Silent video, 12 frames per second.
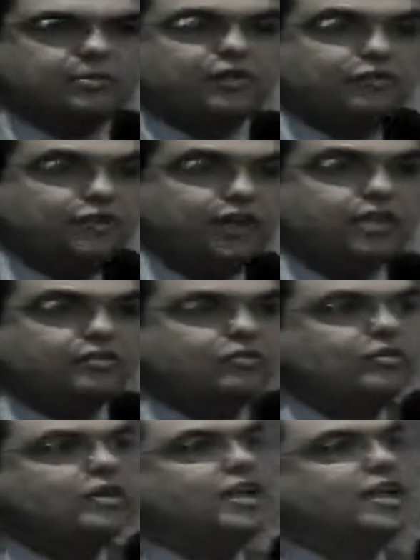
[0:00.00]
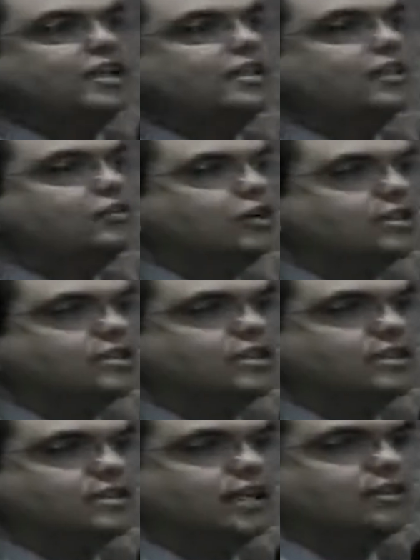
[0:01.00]
prefeito da
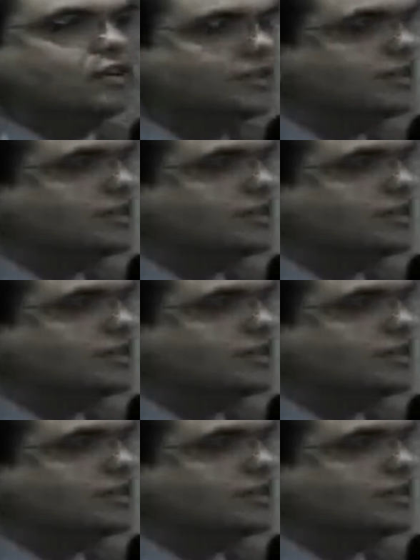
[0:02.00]
nossa, da nossa